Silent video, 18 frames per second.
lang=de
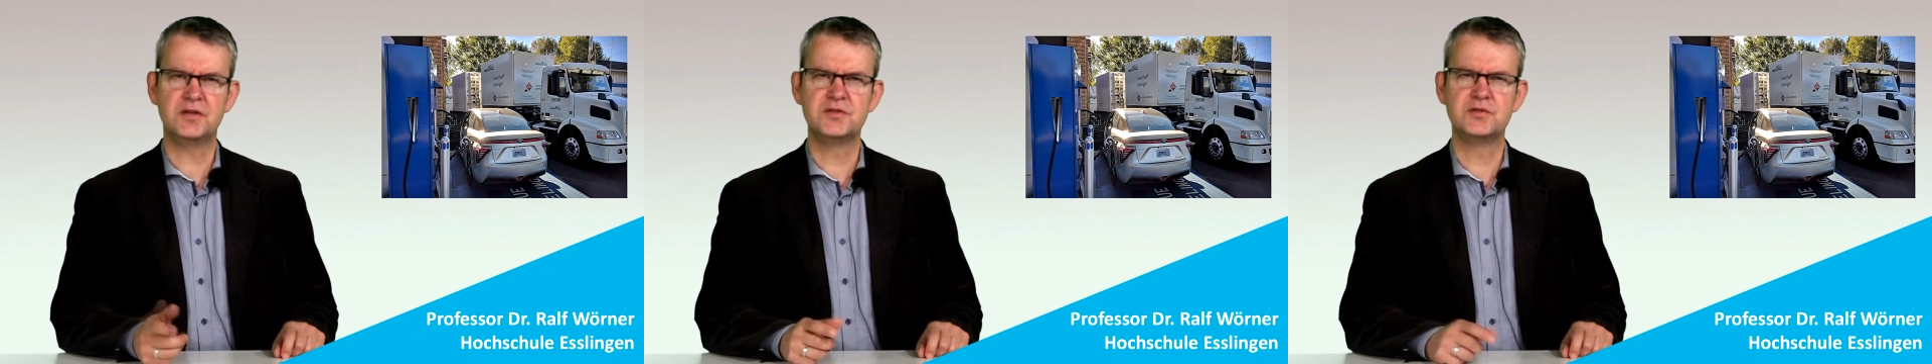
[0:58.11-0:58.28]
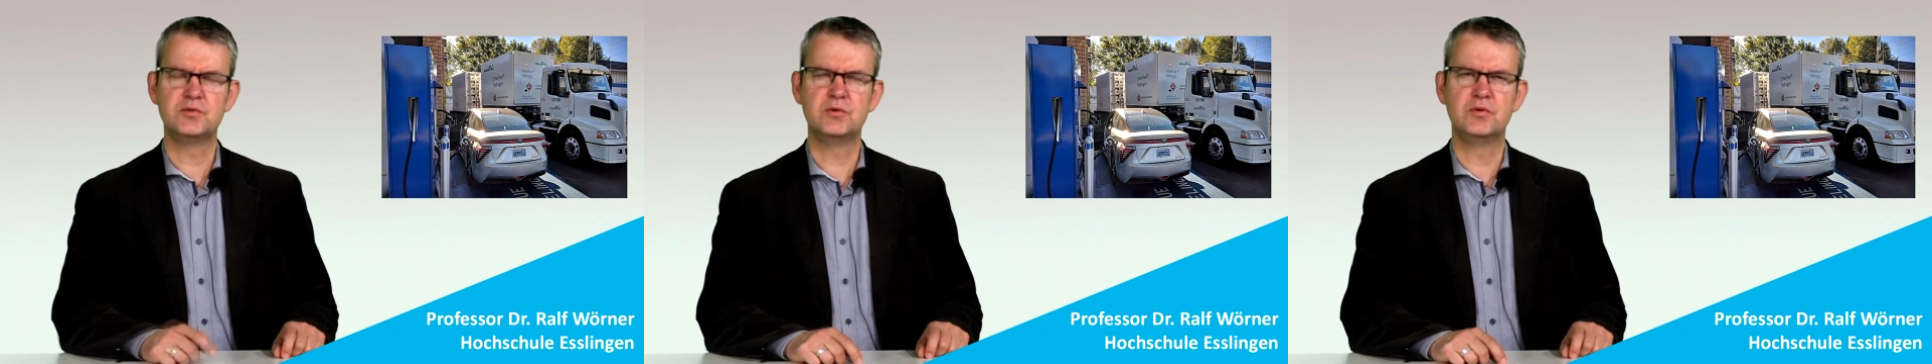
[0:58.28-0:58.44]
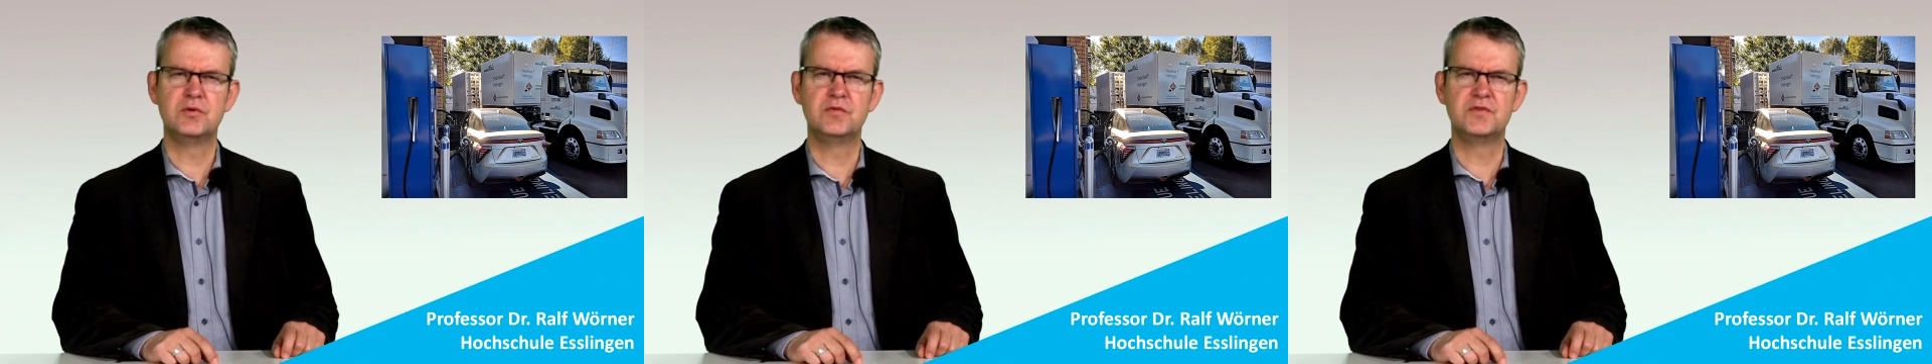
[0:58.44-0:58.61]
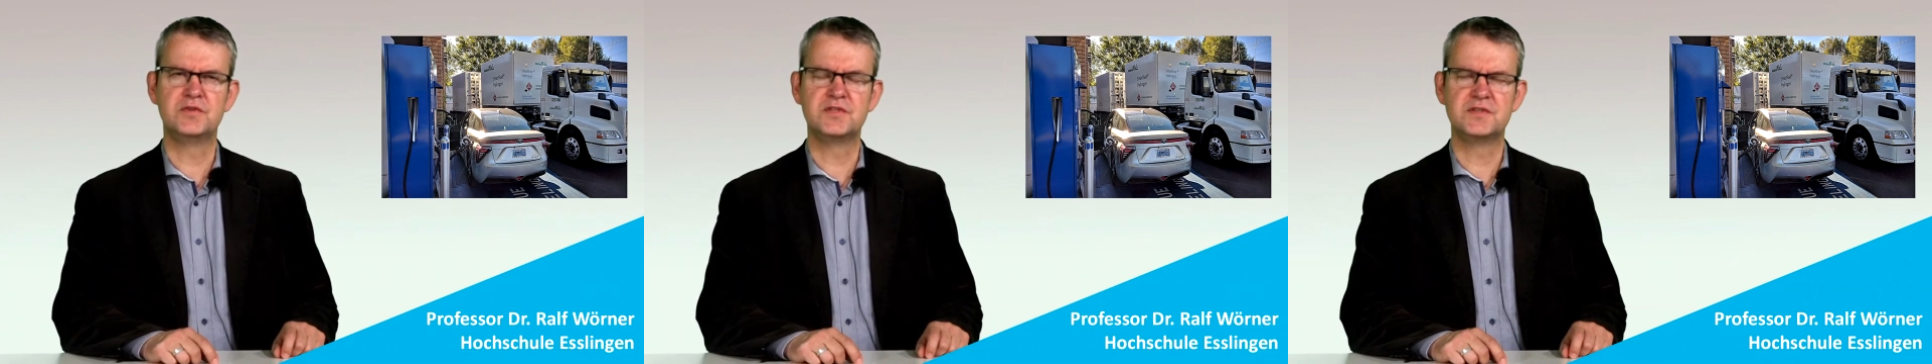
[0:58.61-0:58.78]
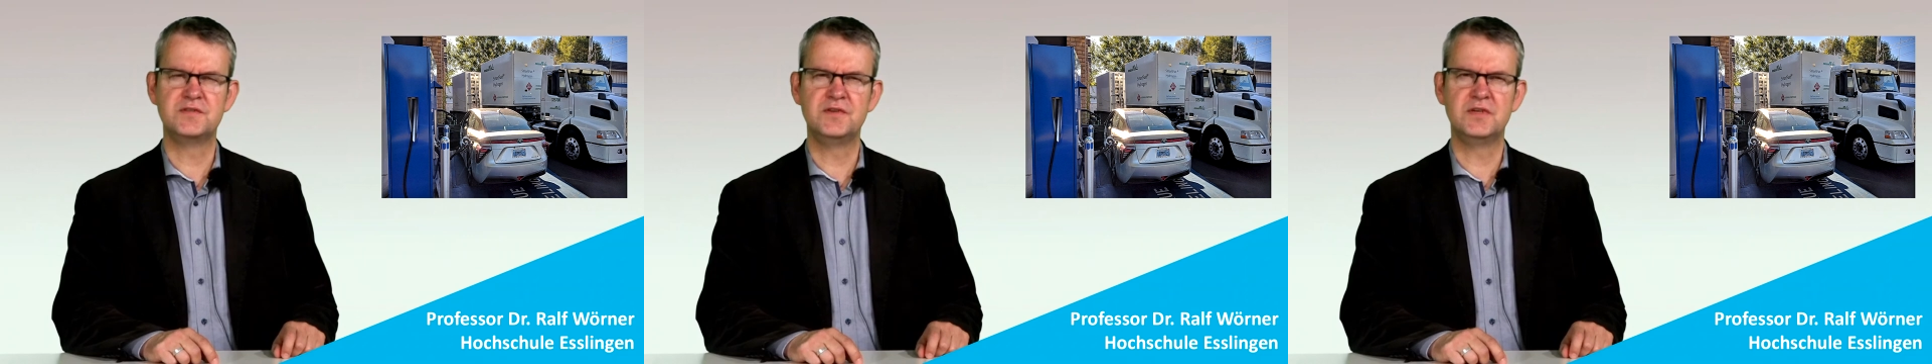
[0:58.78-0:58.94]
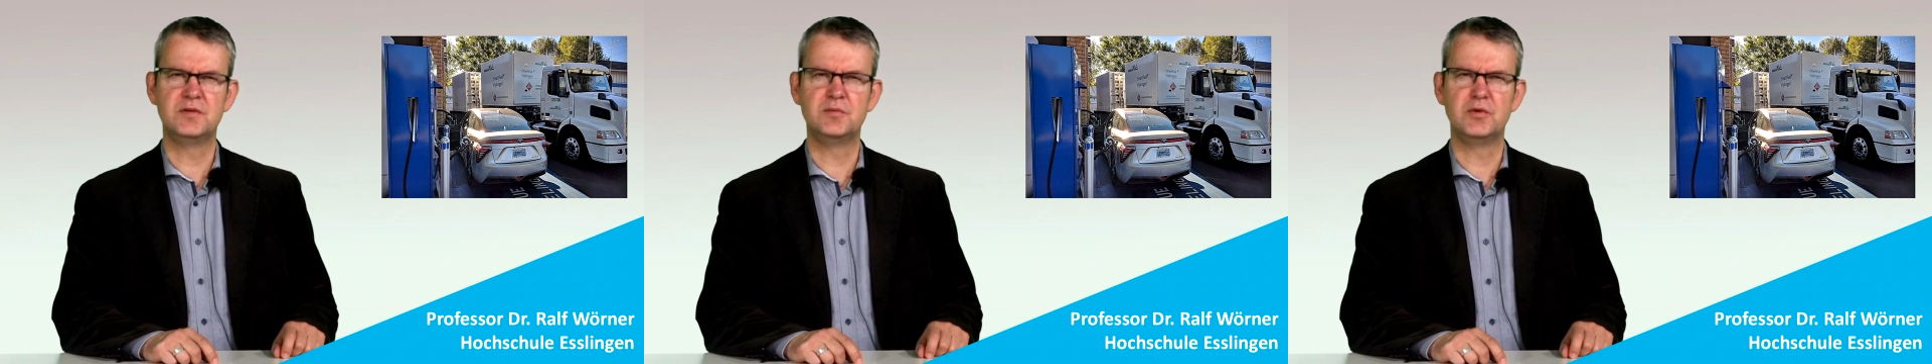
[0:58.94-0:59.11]
Zukunft
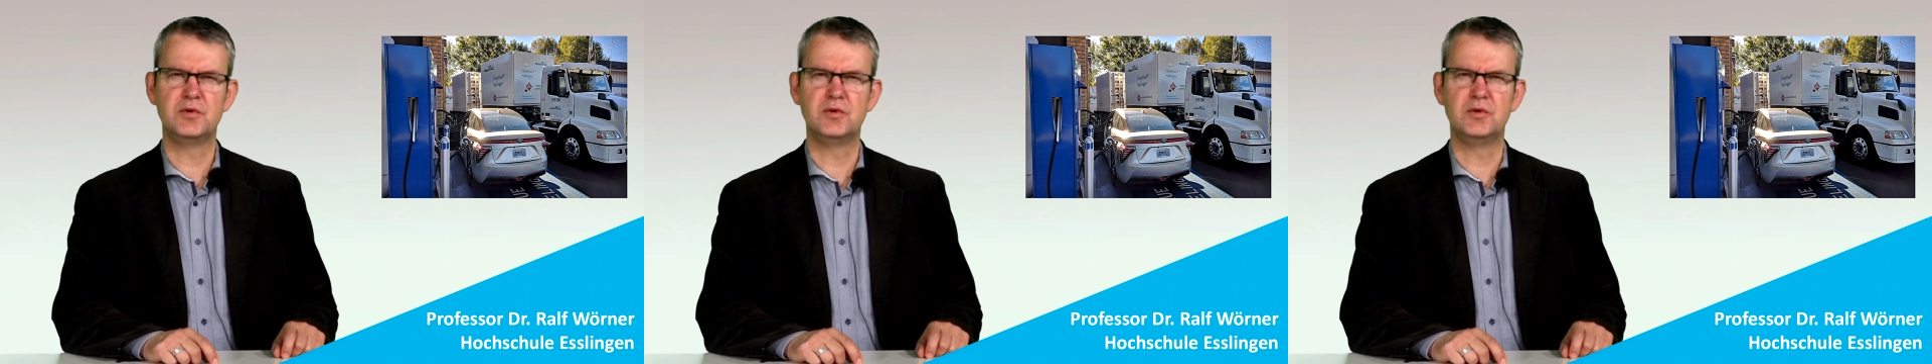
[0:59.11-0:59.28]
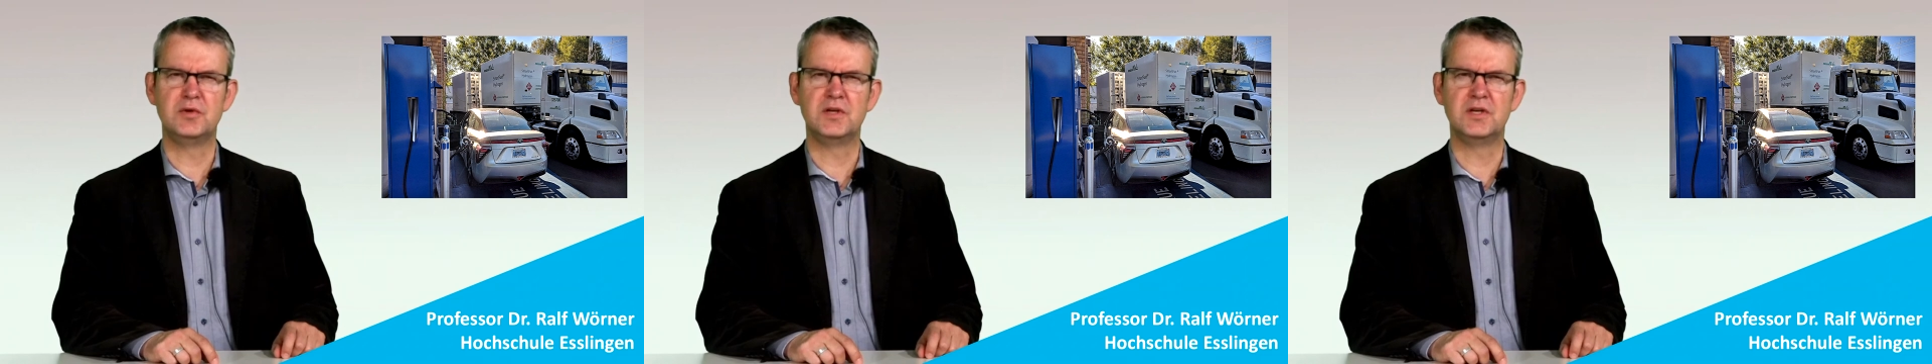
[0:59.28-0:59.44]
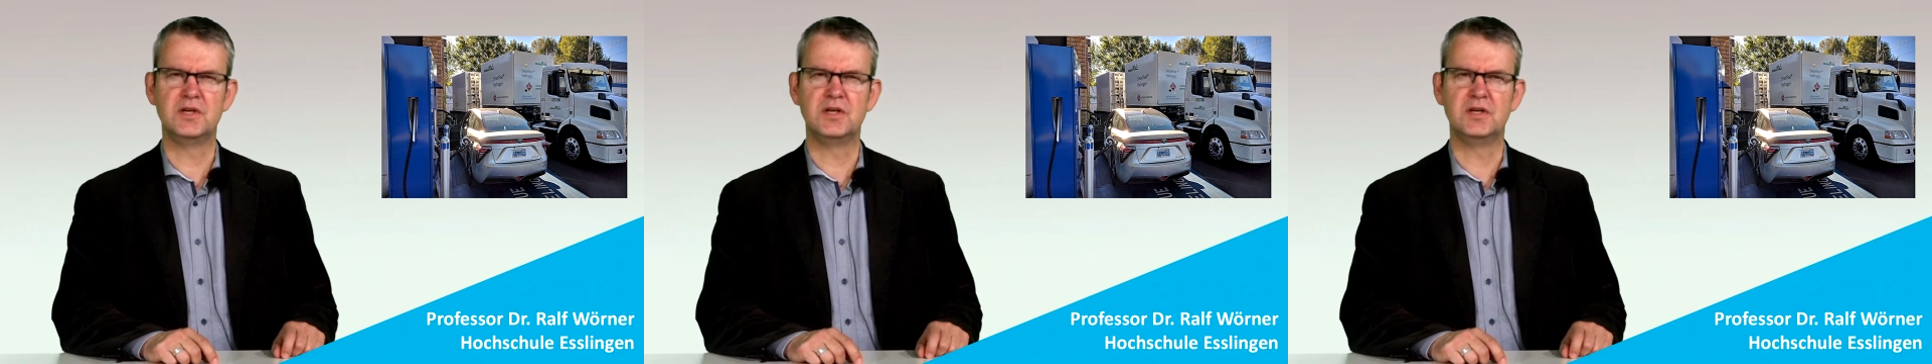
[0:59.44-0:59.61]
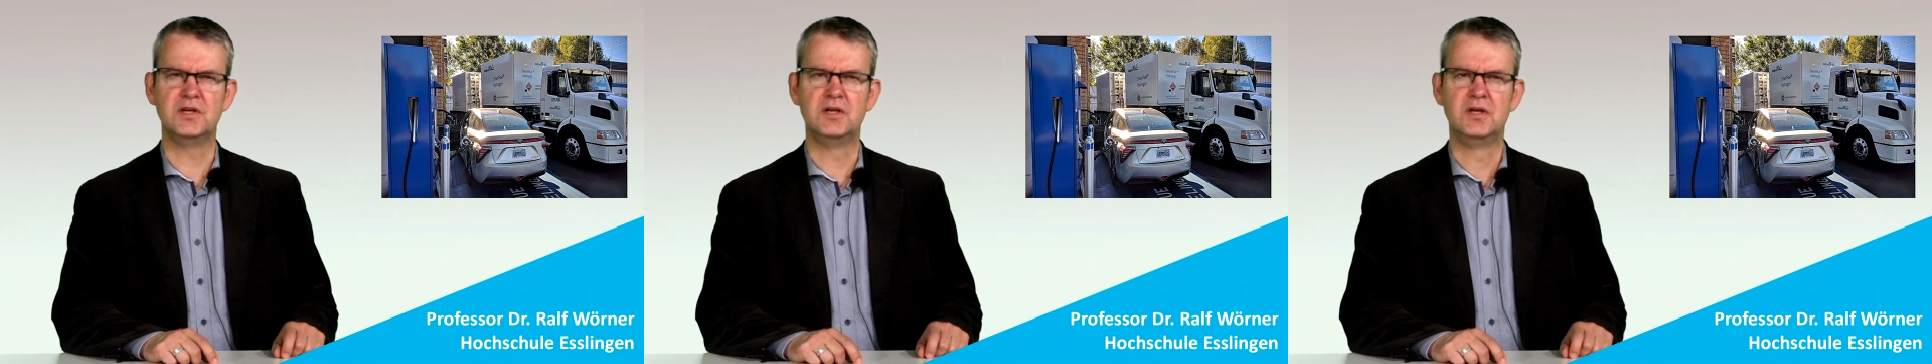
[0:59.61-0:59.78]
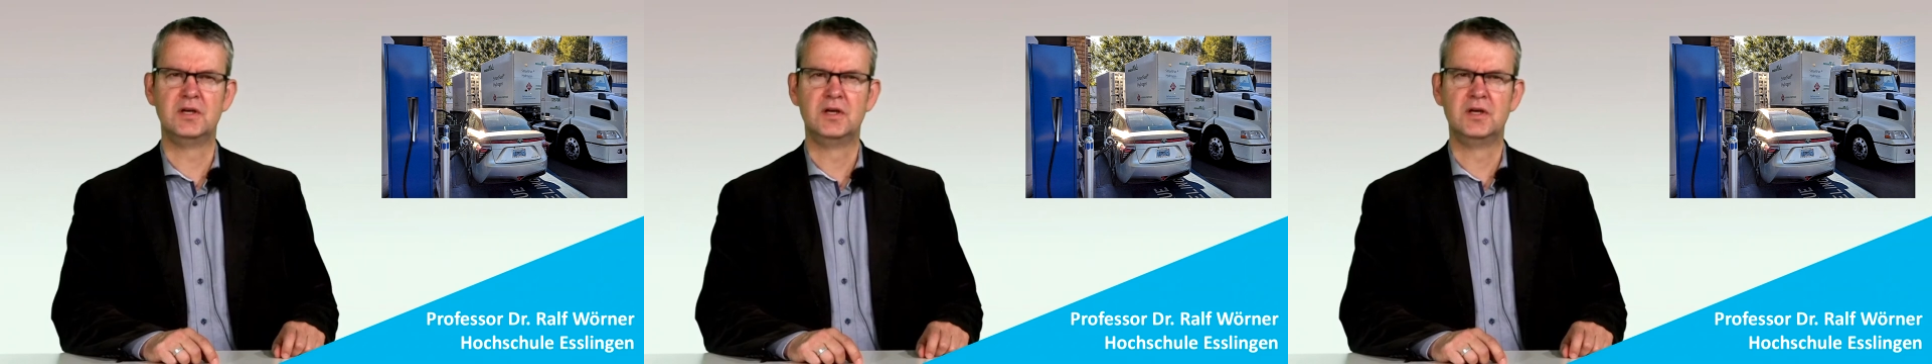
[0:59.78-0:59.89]
zwingend benötigen.